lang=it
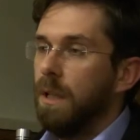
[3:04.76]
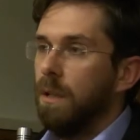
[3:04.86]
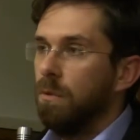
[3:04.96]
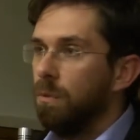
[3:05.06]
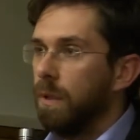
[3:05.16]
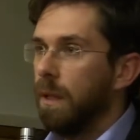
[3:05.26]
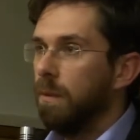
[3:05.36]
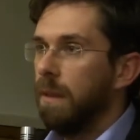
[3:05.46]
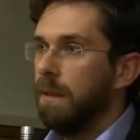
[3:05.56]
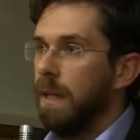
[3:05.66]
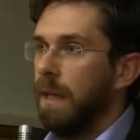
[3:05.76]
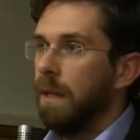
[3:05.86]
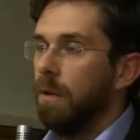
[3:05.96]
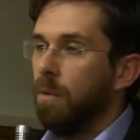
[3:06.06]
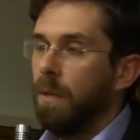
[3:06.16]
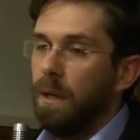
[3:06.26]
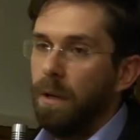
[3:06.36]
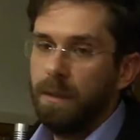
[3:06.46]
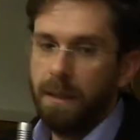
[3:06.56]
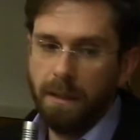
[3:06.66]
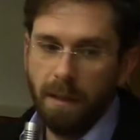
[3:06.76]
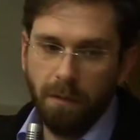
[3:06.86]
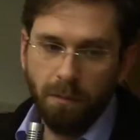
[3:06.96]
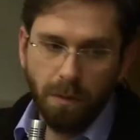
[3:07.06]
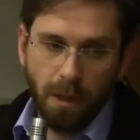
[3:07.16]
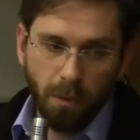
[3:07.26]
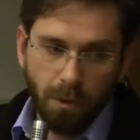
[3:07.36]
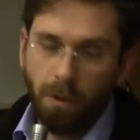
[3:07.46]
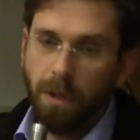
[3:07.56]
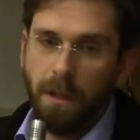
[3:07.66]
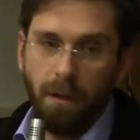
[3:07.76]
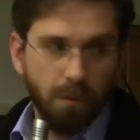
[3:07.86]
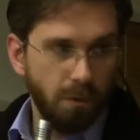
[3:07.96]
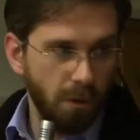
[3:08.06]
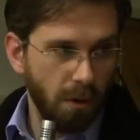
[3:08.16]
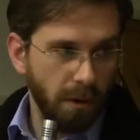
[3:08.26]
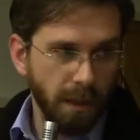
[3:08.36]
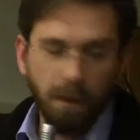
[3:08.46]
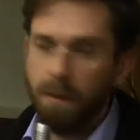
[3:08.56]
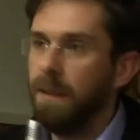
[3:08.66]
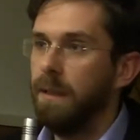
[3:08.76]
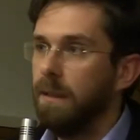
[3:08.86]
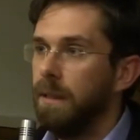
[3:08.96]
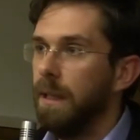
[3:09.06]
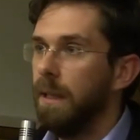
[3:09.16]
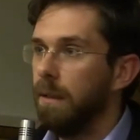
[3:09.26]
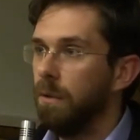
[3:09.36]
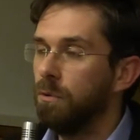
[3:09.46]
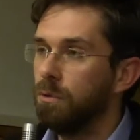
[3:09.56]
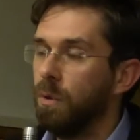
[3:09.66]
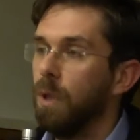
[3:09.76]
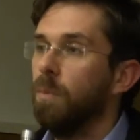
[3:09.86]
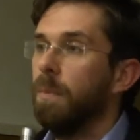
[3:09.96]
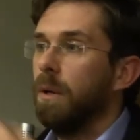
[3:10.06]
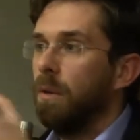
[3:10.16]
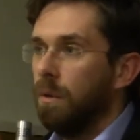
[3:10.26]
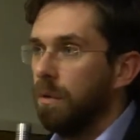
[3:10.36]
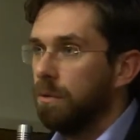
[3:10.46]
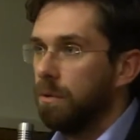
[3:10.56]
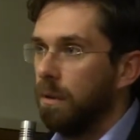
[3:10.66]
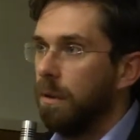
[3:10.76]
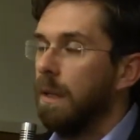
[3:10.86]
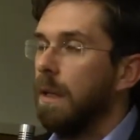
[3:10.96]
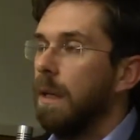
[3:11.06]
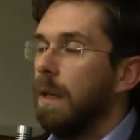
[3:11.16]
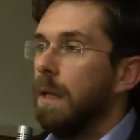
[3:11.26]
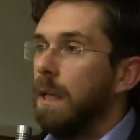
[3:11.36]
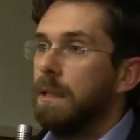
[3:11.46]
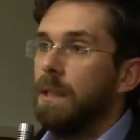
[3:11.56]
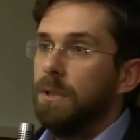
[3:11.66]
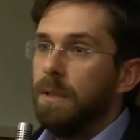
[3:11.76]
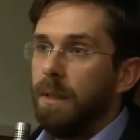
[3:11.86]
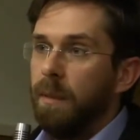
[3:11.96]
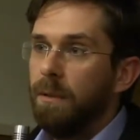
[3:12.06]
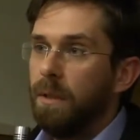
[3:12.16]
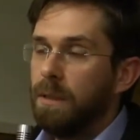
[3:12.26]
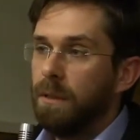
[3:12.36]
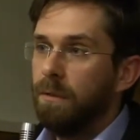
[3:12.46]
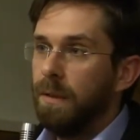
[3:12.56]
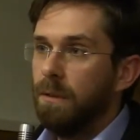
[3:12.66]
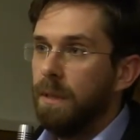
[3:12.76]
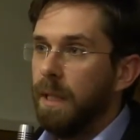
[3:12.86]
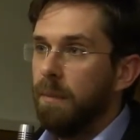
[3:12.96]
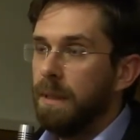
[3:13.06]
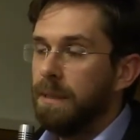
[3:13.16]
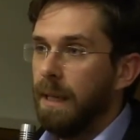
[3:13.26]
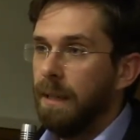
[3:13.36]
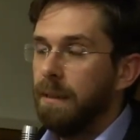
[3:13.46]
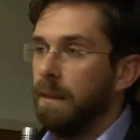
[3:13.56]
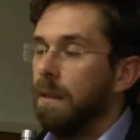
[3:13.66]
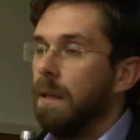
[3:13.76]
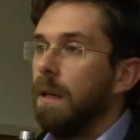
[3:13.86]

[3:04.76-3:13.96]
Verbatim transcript: che riduca i quartieri come nell'ottica delle, delle unioni e delle fusioni, quindi di costruire un percorso. Il decentramento che è stato fatto negli anni passati